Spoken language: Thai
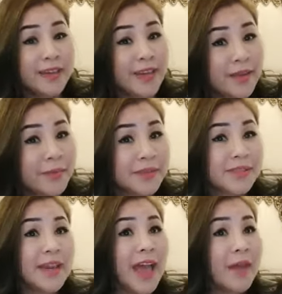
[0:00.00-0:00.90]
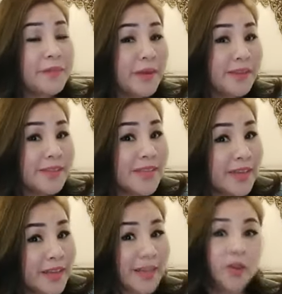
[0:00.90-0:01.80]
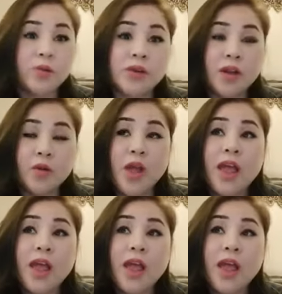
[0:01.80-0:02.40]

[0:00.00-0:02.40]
นั่นมันจะกลายเป็นสเสน่ห์ของเรา